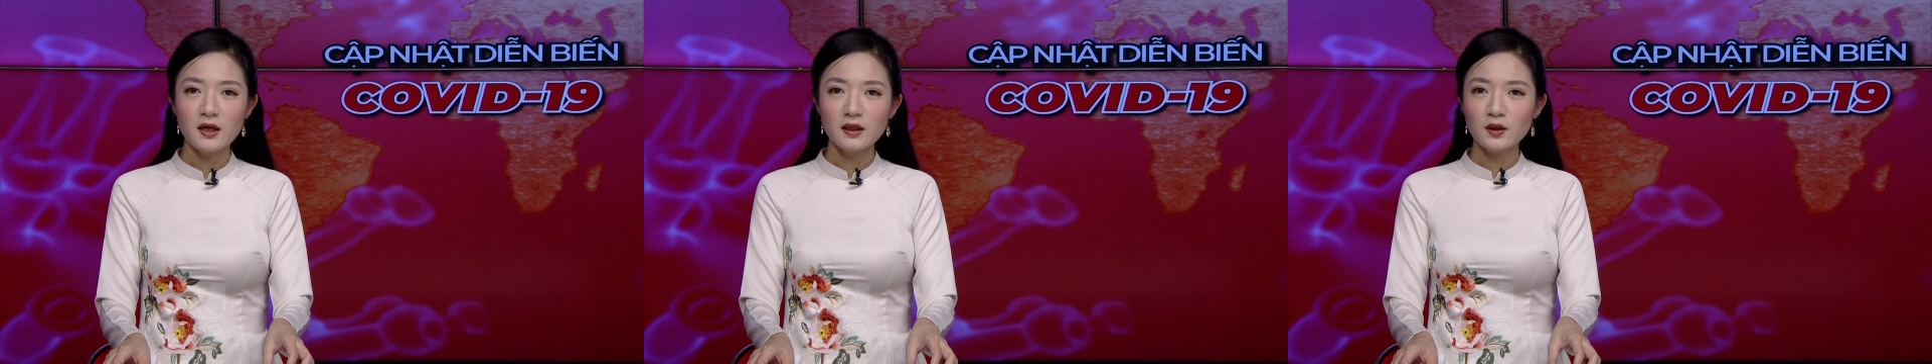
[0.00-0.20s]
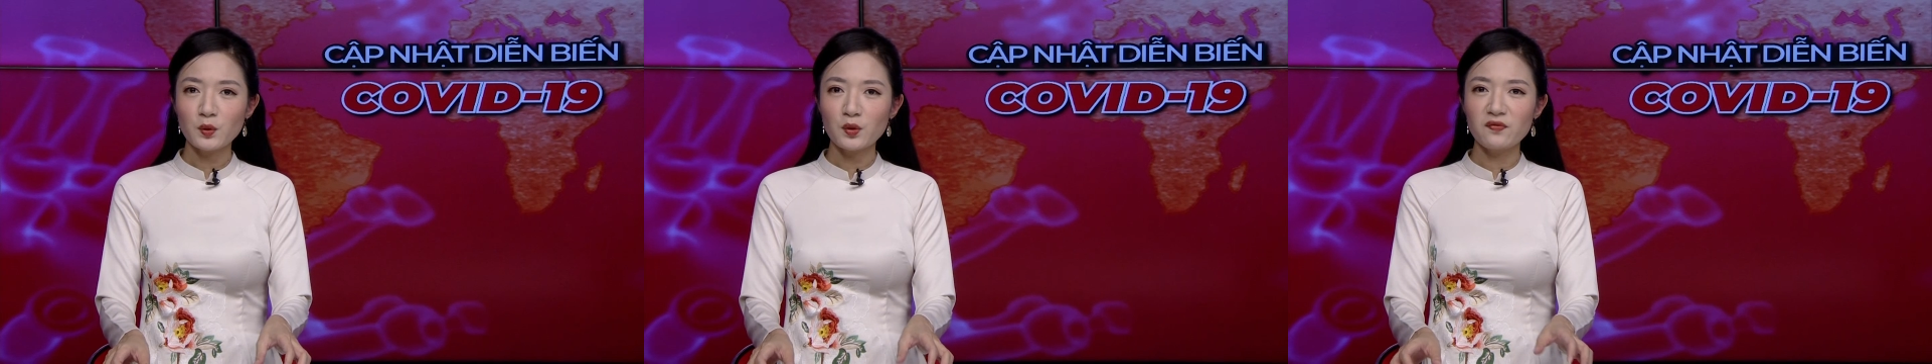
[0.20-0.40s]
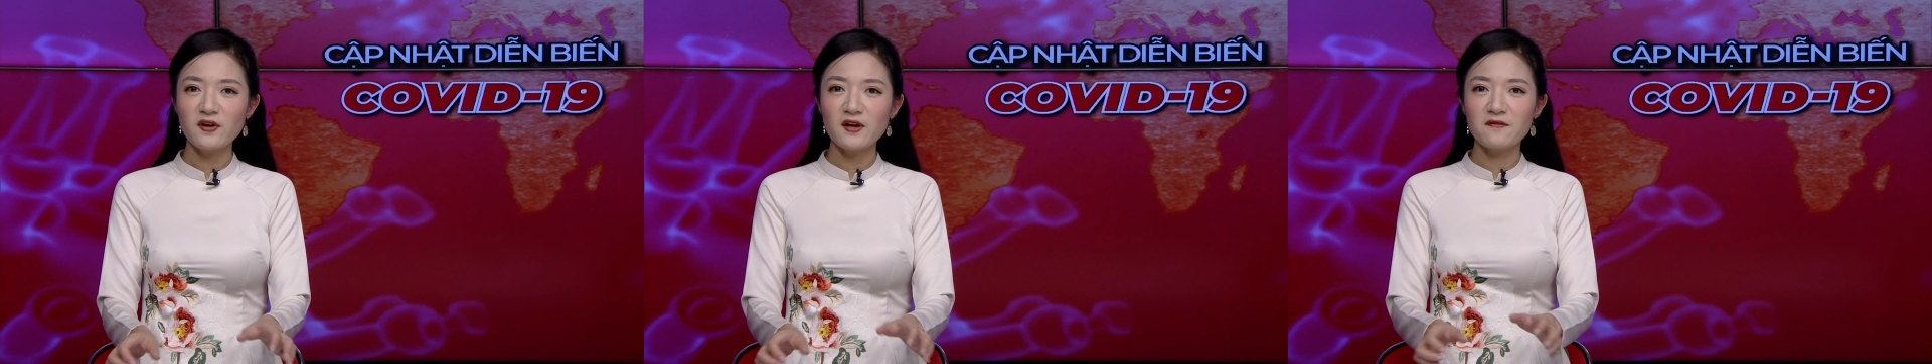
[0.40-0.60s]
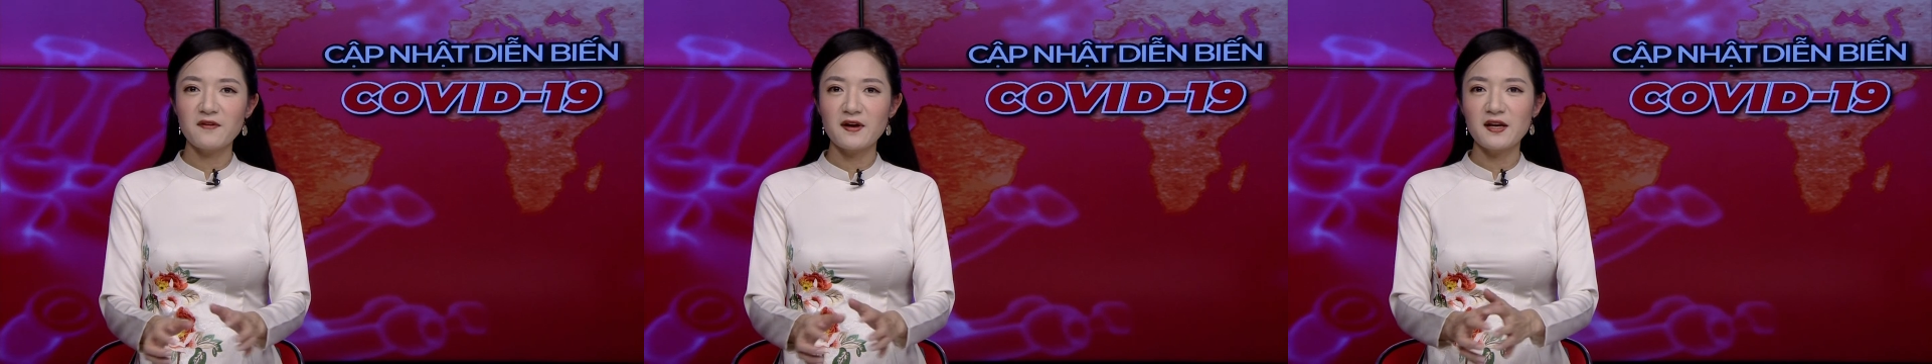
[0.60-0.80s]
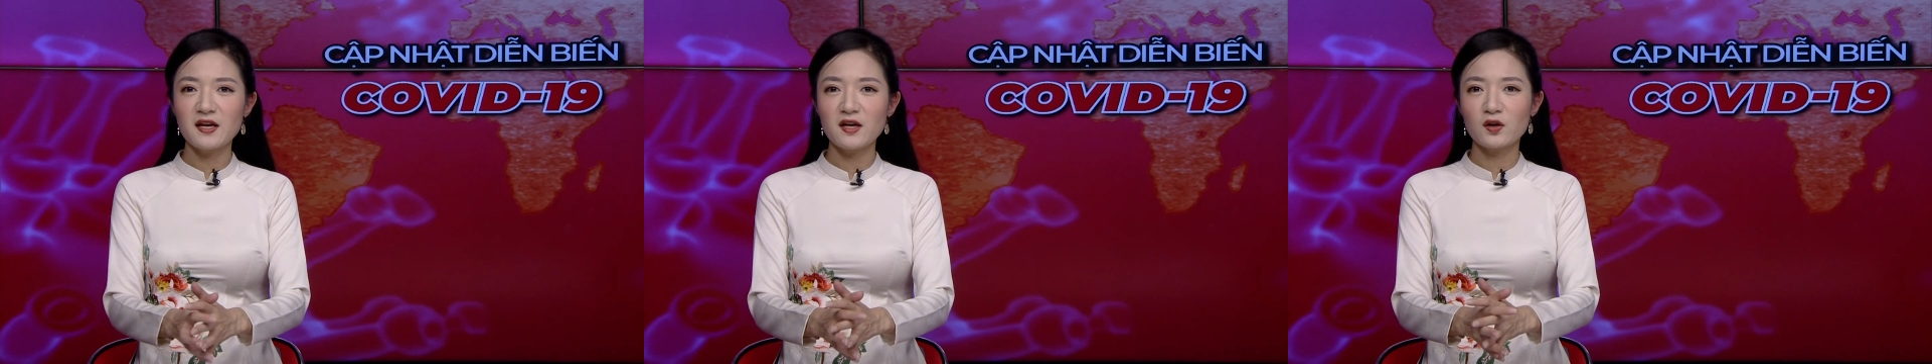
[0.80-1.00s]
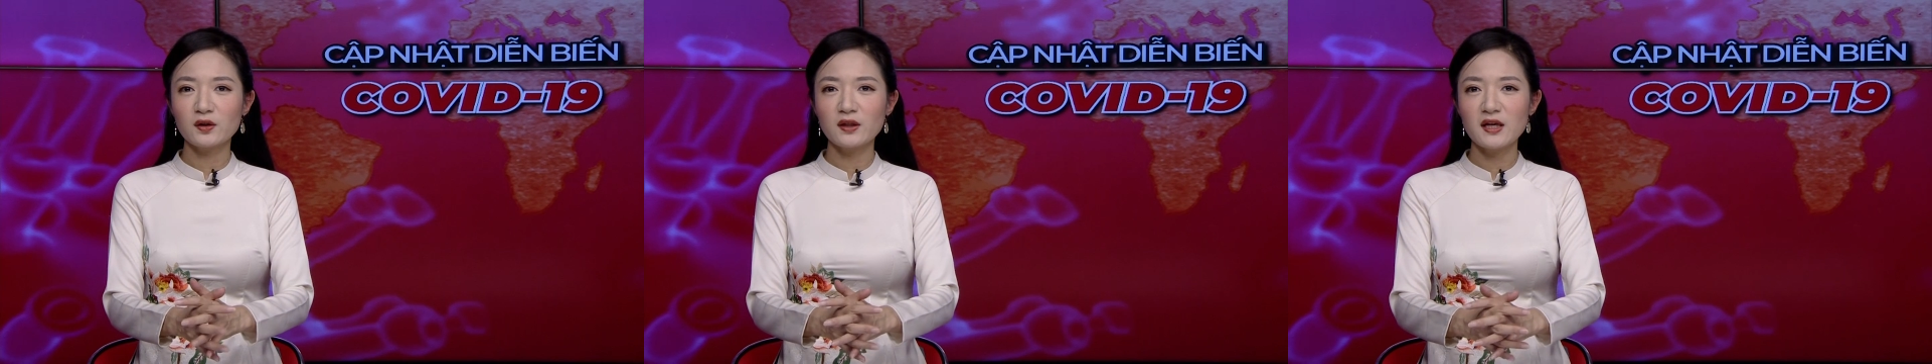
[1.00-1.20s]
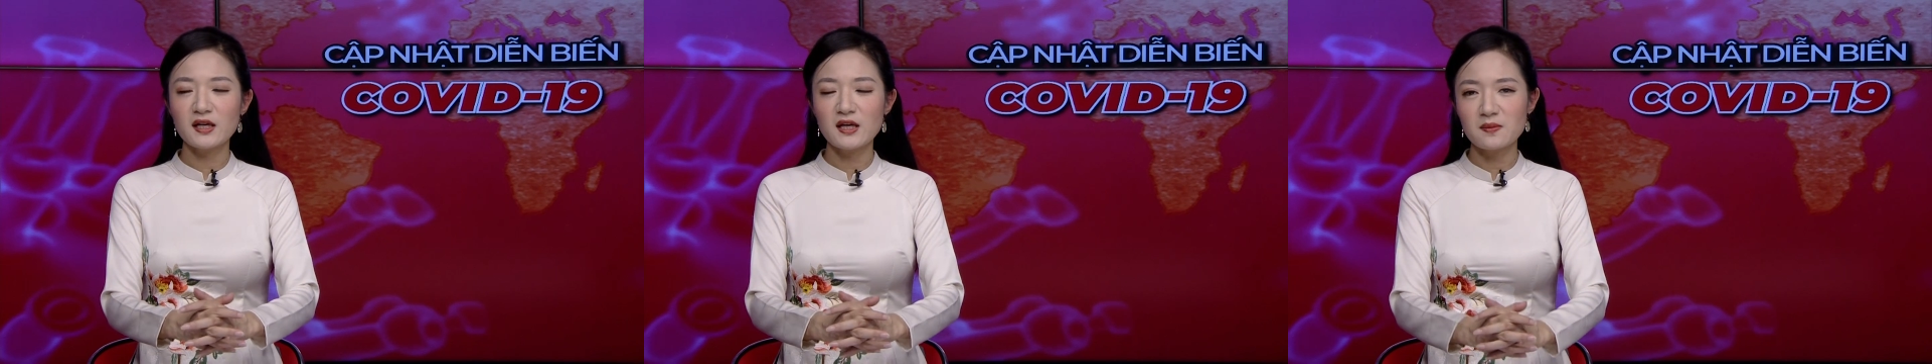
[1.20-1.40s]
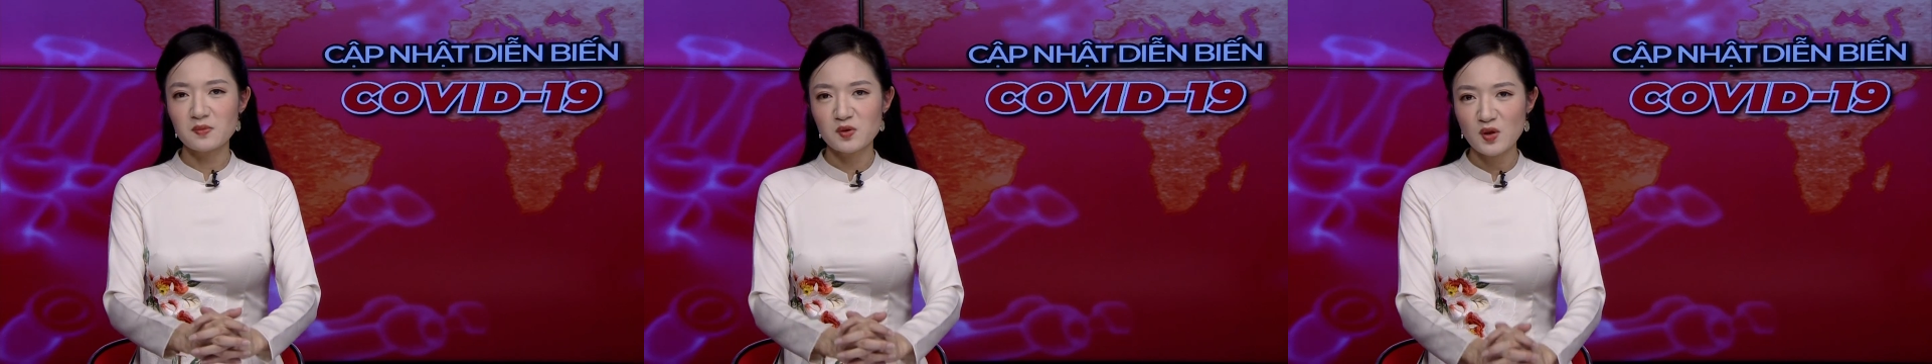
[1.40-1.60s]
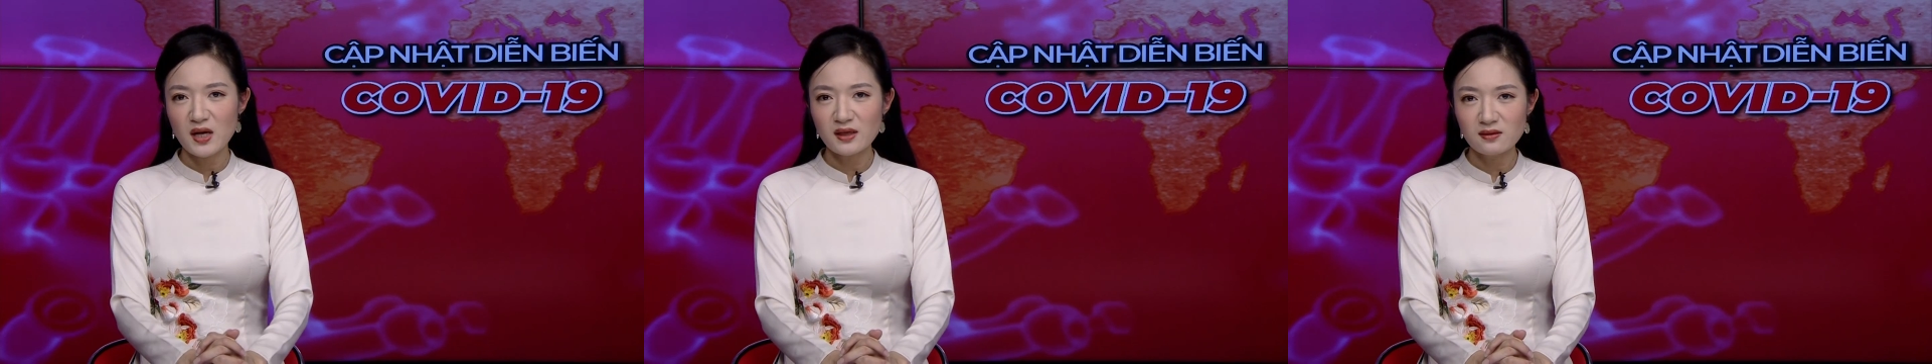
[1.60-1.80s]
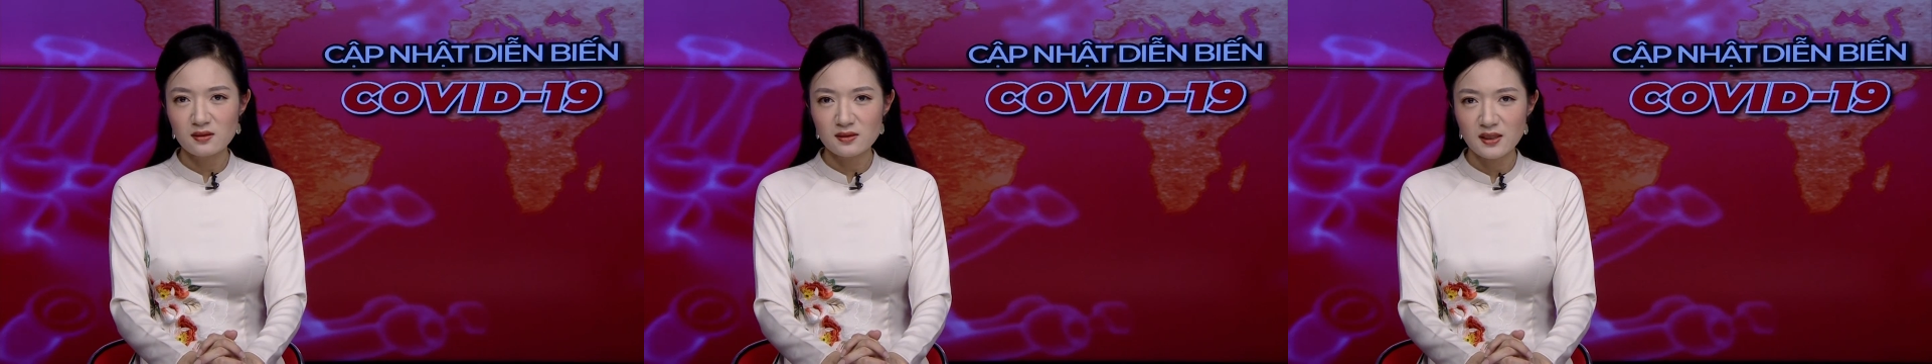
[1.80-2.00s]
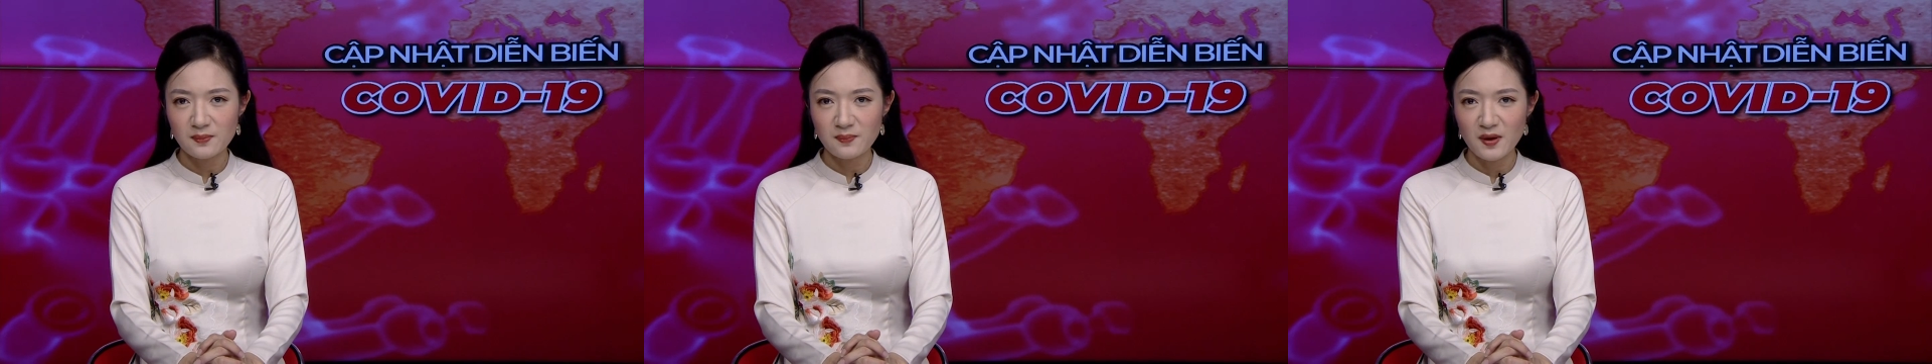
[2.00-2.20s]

Thưa quý vị, và để có thể kiểm soát được dịch bệnh